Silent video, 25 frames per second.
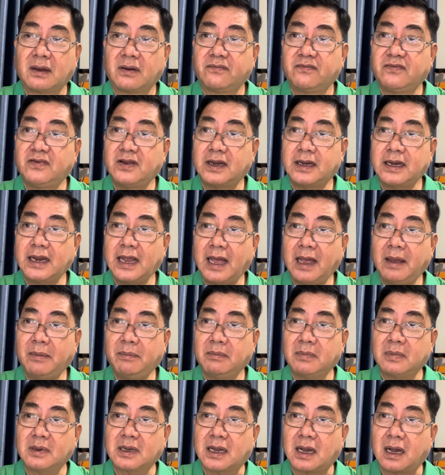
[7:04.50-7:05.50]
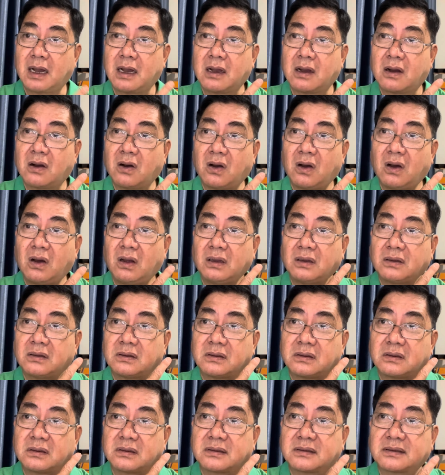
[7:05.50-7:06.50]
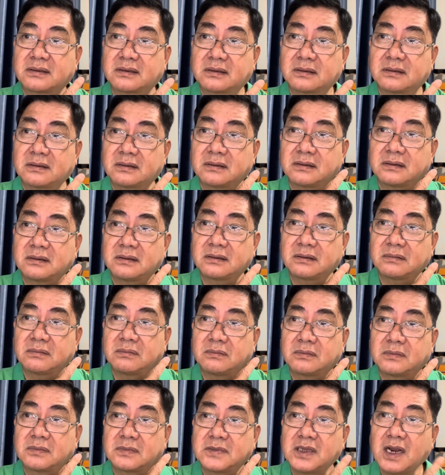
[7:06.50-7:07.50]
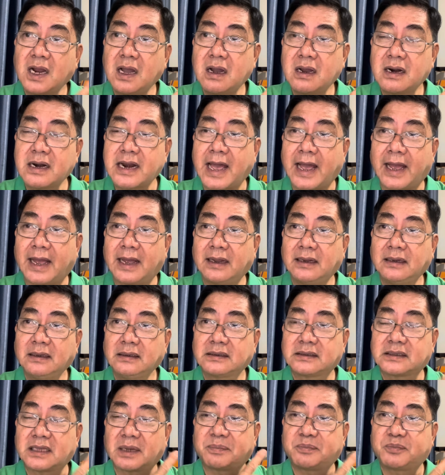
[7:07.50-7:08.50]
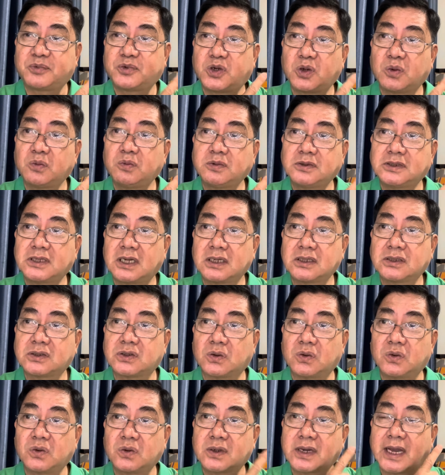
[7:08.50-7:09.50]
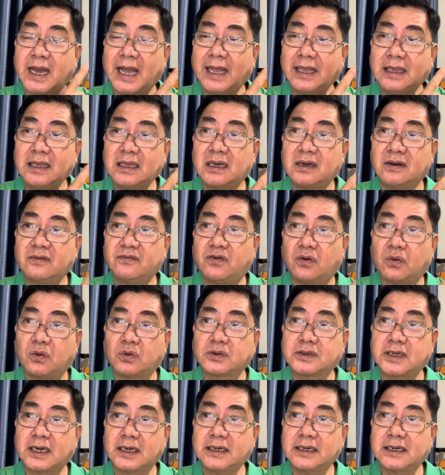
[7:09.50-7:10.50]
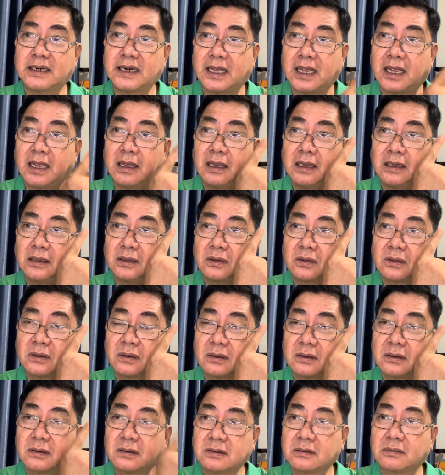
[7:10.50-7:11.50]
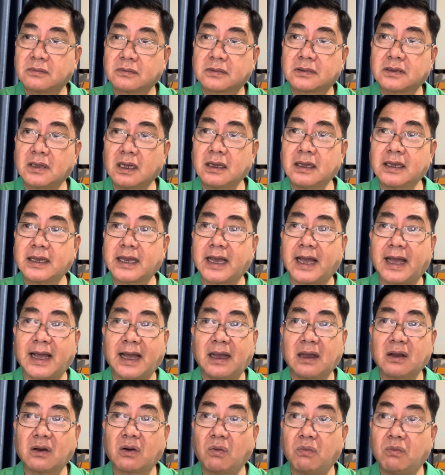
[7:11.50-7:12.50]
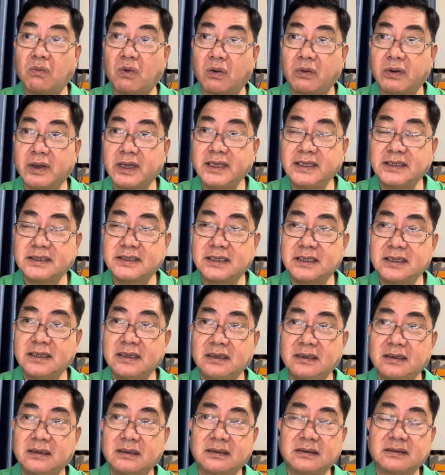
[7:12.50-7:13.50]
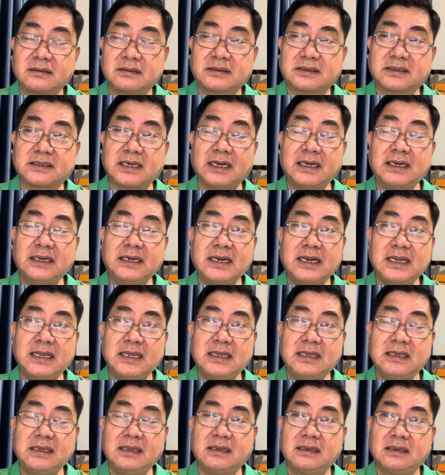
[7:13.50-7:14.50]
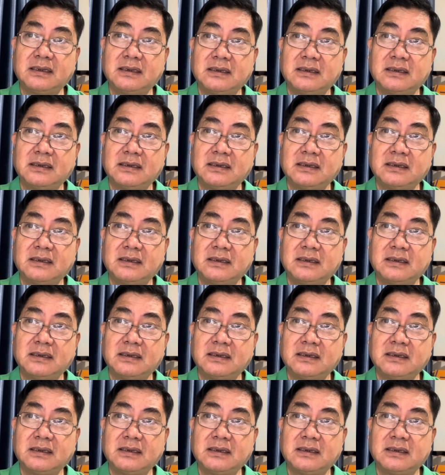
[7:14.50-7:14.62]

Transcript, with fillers: Việt Nam cần có đơn đảng tập trung dân chủ cá nhân phụ trách để tất cả cùng một ý chí tránh đi